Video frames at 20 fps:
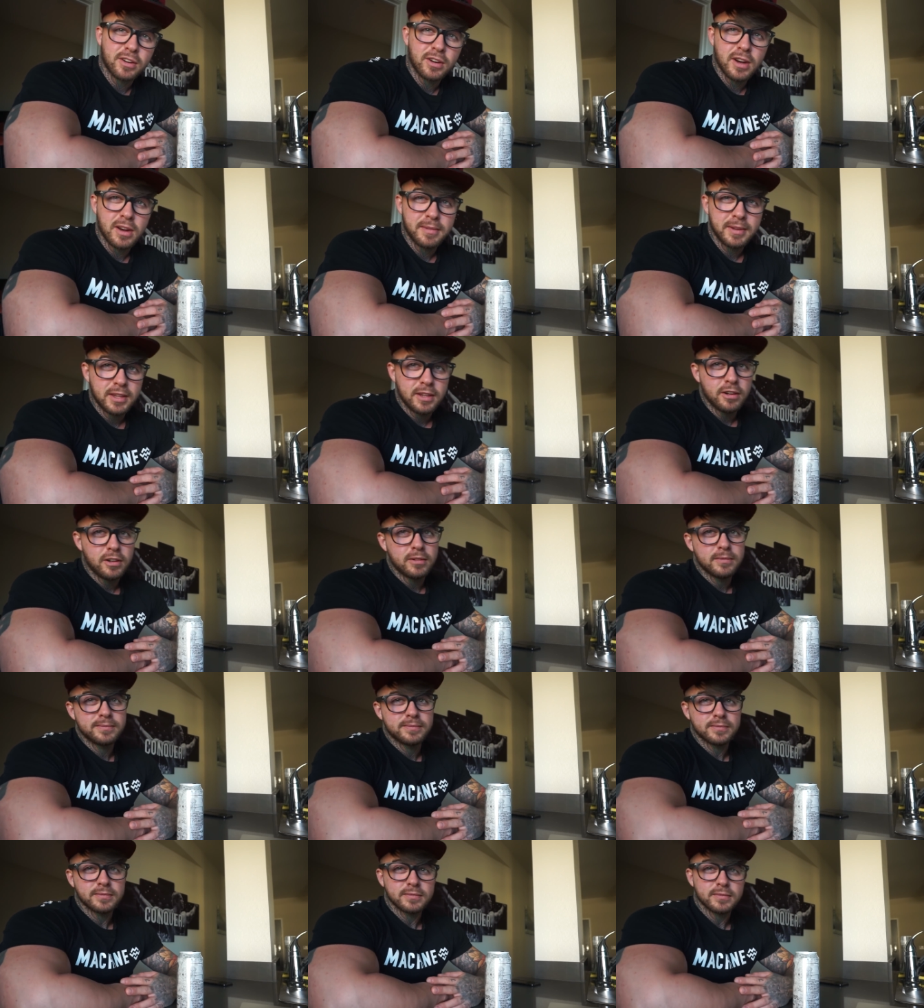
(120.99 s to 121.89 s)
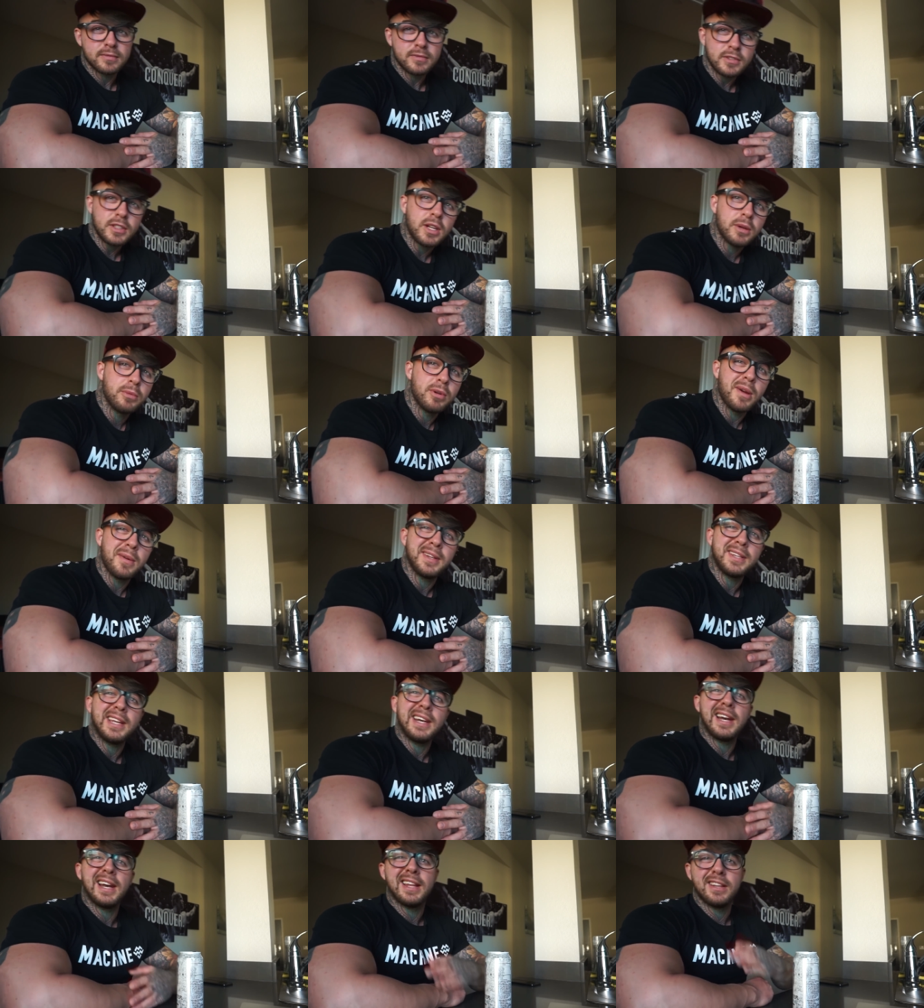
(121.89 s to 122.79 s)
con el vídeo, voy a
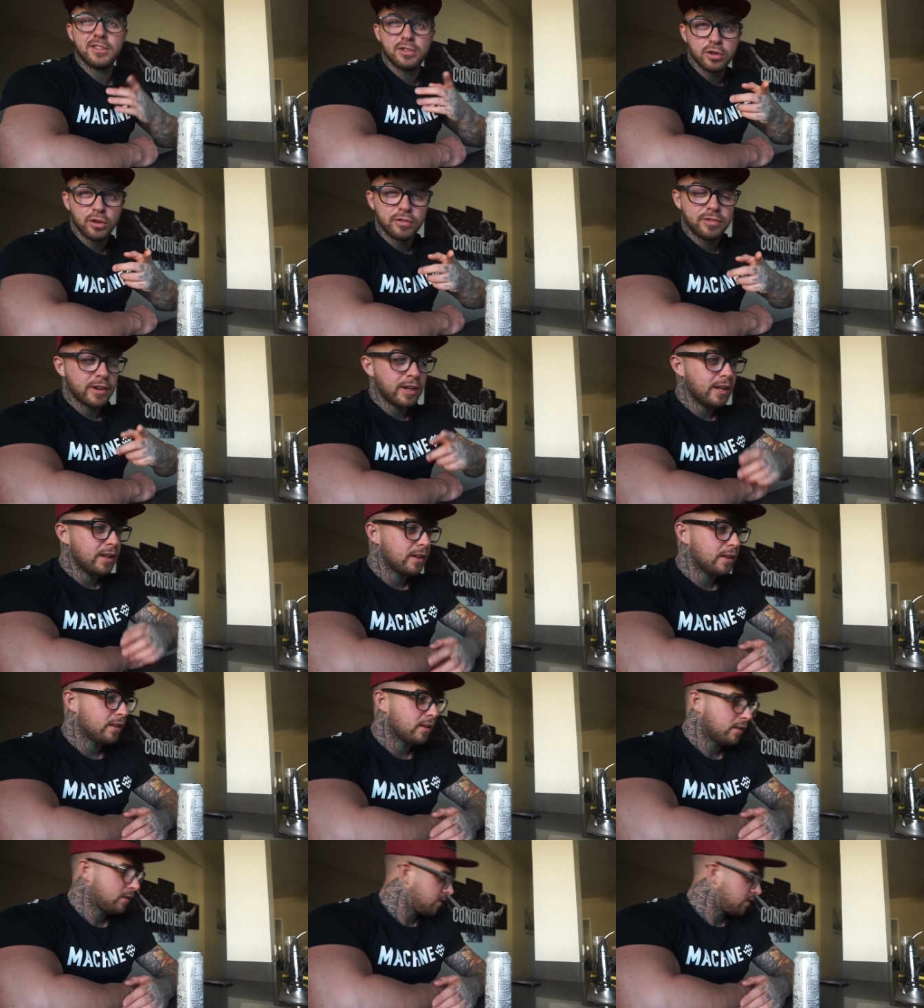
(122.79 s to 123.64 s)
meter el enchufe